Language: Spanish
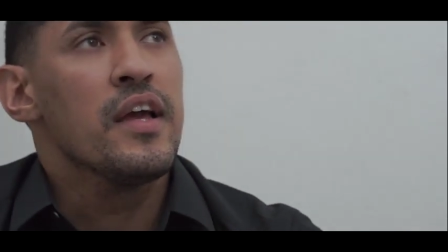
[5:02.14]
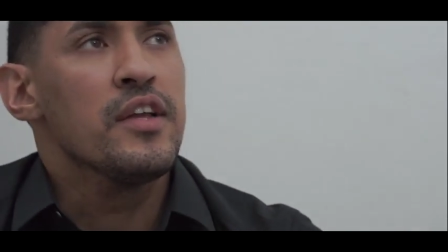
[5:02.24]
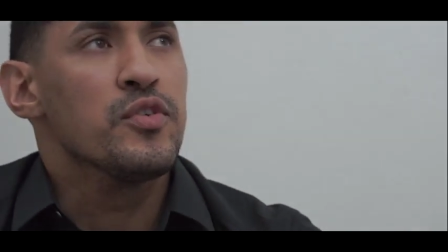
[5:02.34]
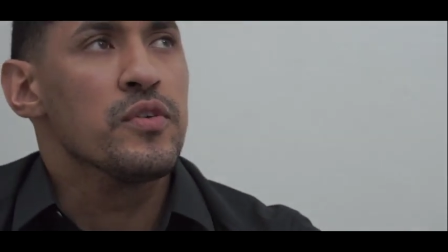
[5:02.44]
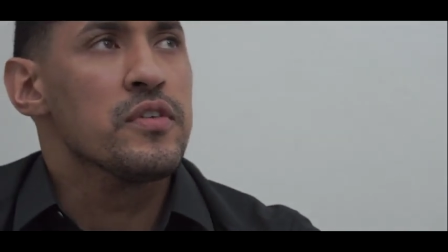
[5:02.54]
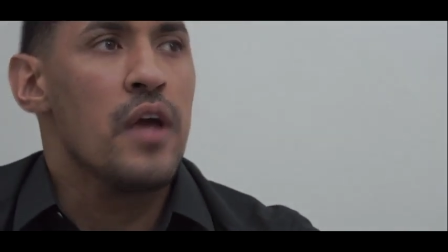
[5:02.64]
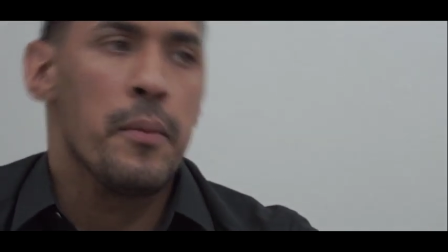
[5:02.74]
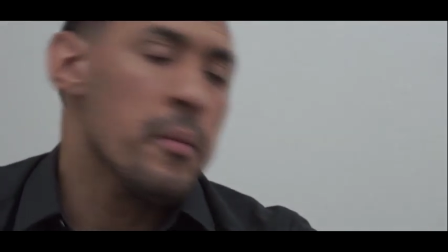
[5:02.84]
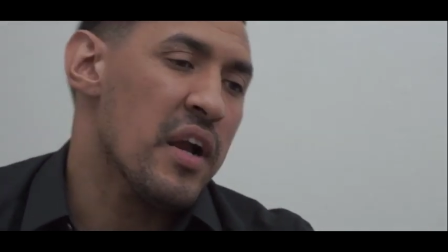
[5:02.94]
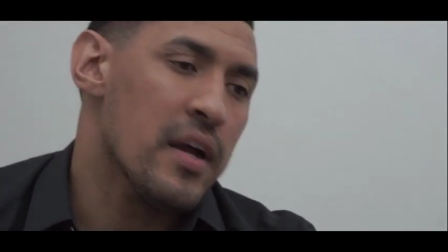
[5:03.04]
Entonces
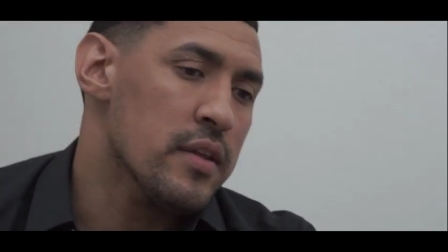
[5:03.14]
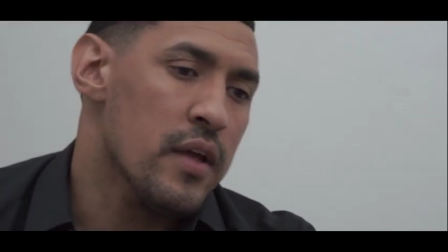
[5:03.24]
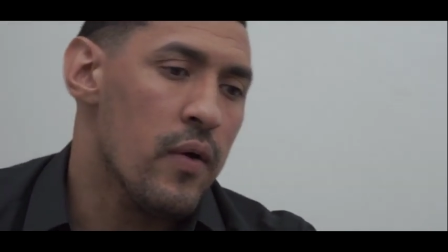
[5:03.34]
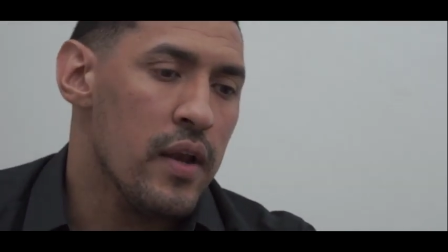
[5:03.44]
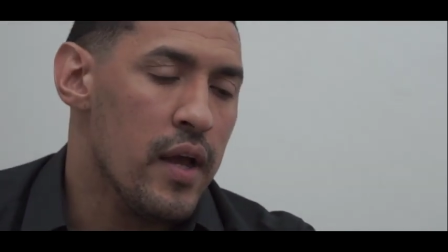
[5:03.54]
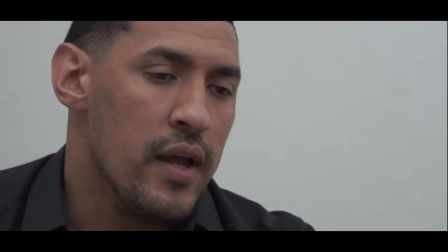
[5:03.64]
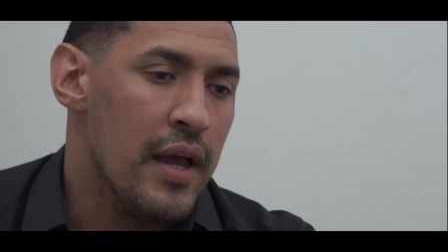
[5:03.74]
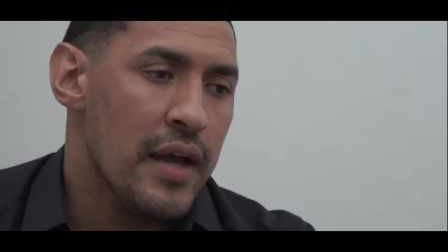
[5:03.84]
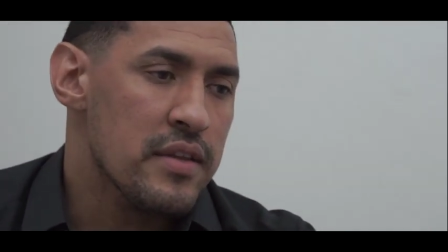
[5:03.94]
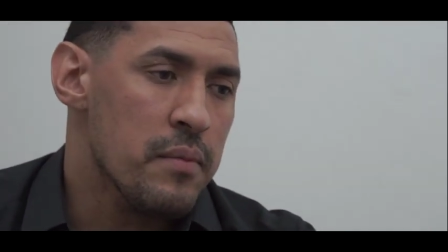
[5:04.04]
a mí me encantaban las
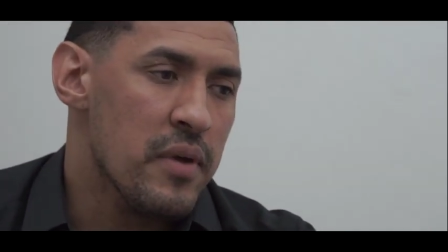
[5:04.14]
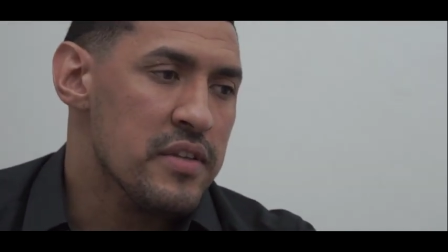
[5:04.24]
artes